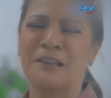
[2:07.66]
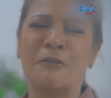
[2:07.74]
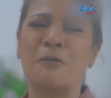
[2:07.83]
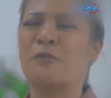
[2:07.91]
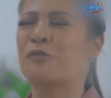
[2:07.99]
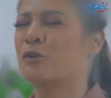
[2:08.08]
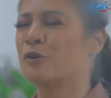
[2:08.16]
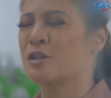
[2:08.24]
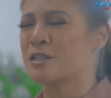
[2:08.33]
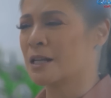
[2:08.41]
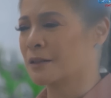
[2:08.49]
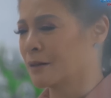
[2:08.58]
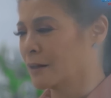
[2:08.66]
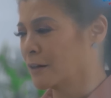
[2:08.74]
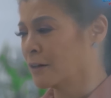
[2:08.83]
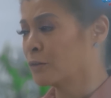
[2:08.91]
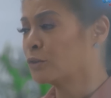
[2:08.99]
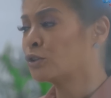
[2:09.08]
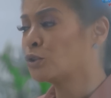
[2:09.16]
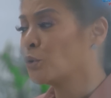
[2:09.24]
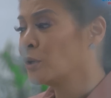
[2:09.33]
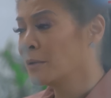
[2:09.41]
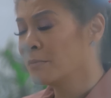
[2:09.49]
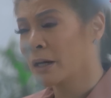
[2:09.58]
No, of course not. Ah, gusto
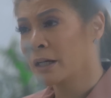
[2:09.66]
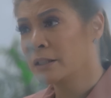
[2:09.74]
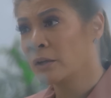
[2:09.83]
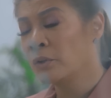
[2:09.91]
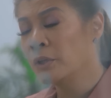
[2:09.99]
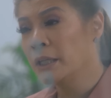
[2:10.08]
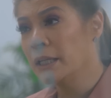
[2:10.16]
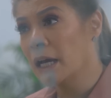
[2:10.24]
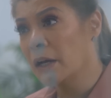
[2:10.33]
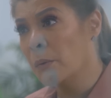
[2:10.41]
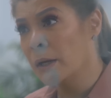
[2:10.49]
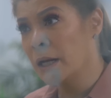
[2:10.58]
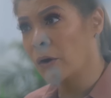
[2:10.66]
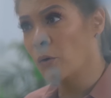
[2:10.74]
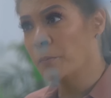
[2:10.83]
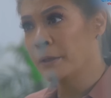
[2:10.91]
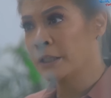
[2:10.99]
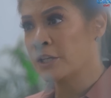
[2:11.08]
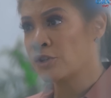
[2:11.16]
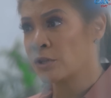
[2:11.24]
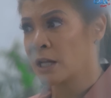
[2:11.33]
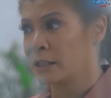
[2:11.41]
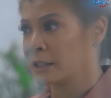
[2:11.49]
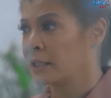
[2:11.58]
ko lang makita ko ano yung ginagawa ng
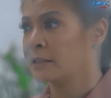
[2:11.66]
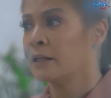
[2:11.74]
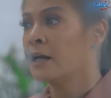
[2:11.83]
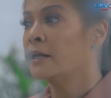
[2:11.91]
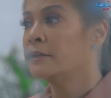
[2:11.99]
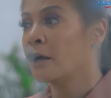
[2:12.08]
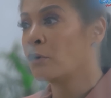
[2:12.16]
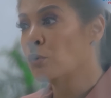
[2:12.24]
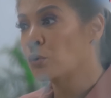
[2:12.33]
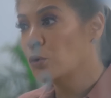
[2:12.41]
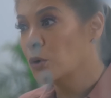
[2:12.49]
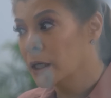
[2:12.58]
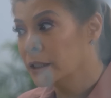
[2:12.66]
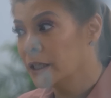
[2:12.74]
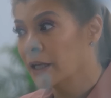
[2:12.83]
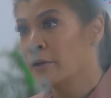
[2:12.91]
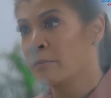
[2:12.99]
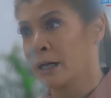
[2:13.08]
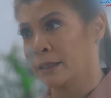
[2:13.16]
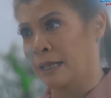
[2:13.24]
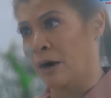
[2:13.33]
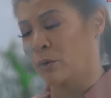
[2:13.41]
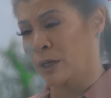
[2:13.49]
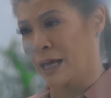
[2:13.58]
competition natin at nakukuha nila yung mga
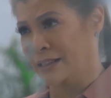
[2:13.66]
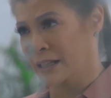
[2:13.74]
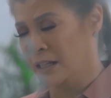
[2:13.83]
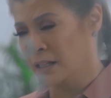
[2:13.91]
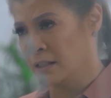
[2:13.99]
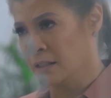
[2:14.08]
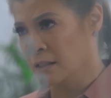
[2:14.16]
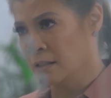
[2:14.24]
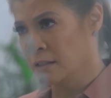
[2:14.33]
tao natin.